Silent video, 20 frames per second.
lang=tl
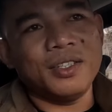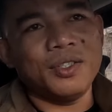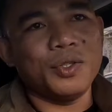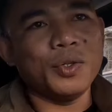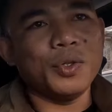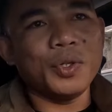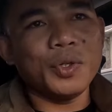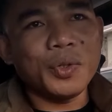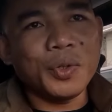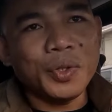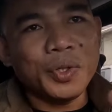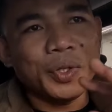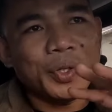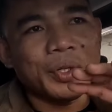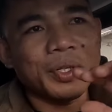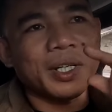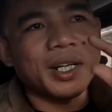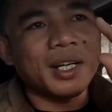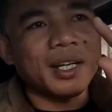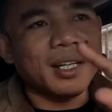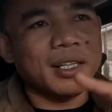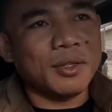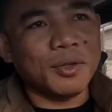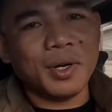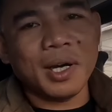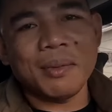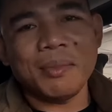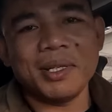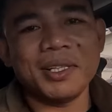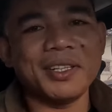June Uyong, yan, ng
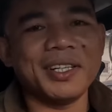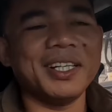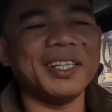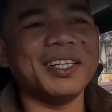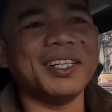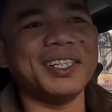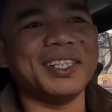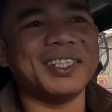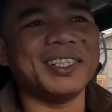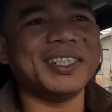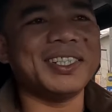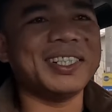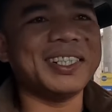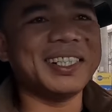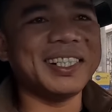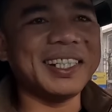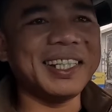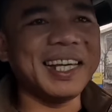Tukaba Traders.